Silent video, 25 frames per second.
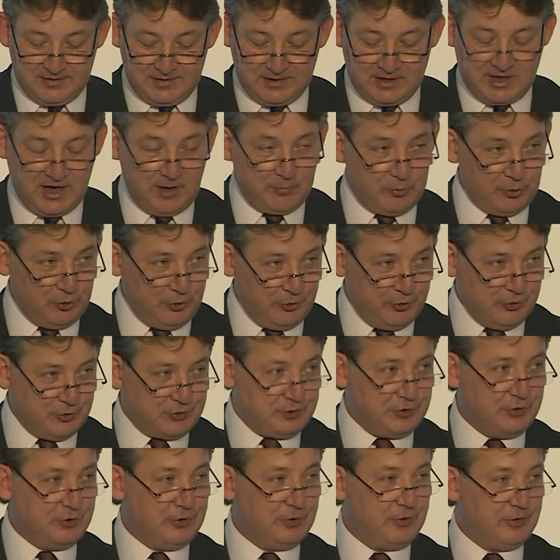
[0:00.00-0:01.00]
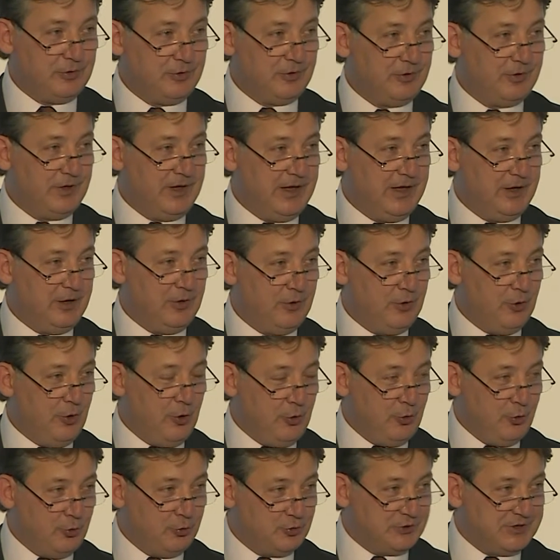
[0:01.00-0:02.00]
kabulünüzü,
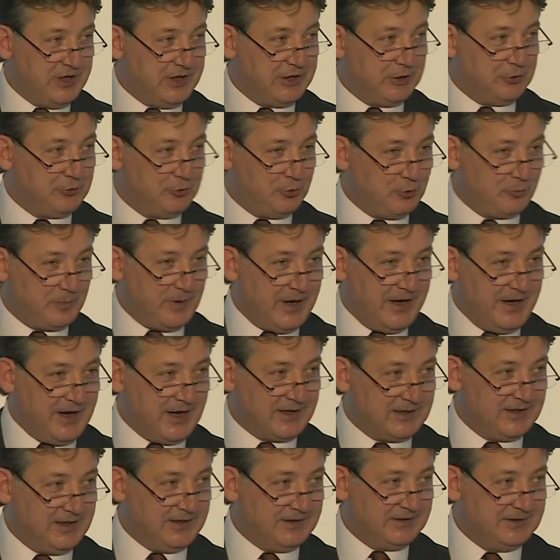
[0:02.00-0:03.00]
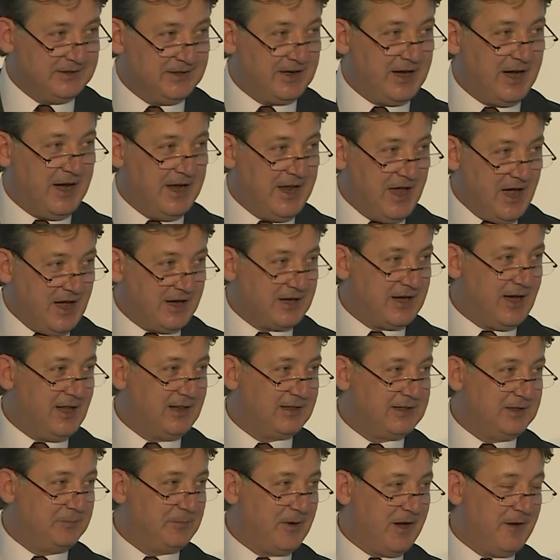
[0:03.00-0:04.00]
önünüzdeki Türk bayraklarını ayağa
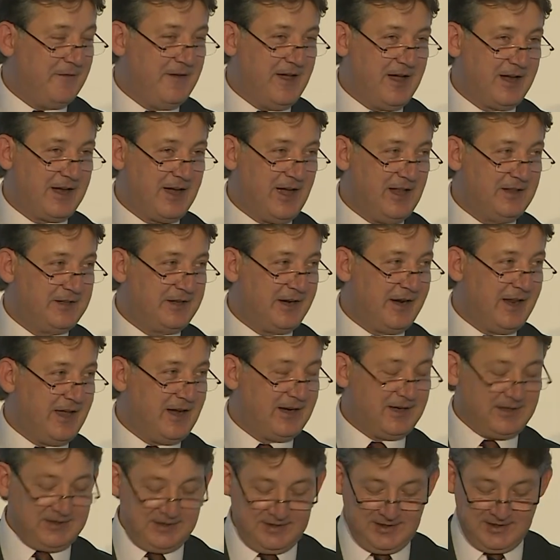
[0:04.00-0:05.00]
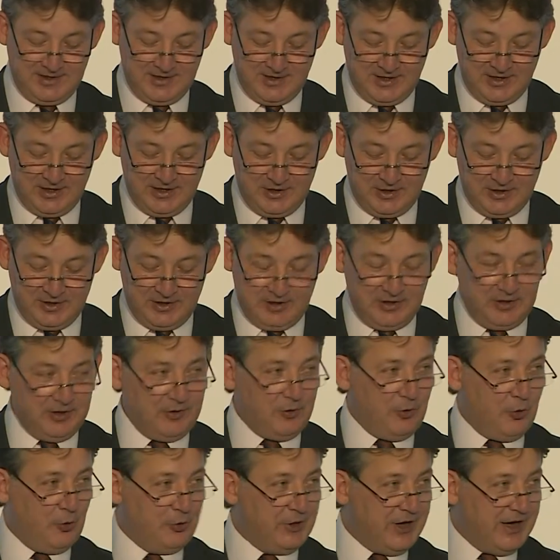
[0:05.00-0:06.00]
kalkıp havaya kaldırarak
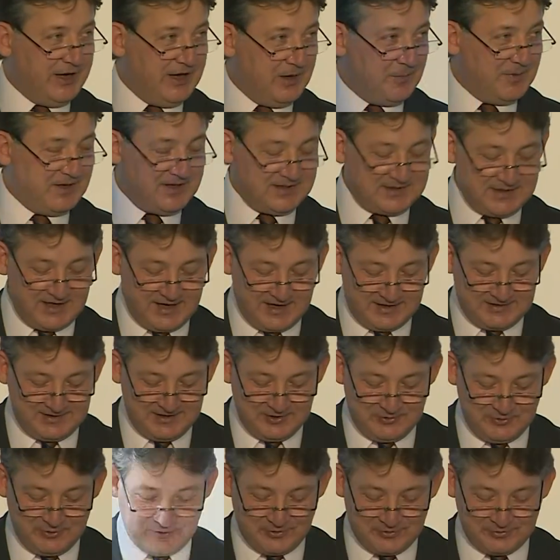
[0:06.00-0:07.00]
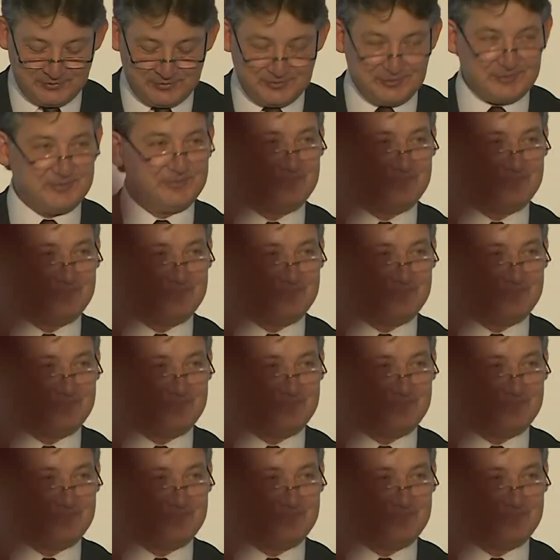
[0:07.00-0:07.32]
onaylamanızı arz ediyoruz.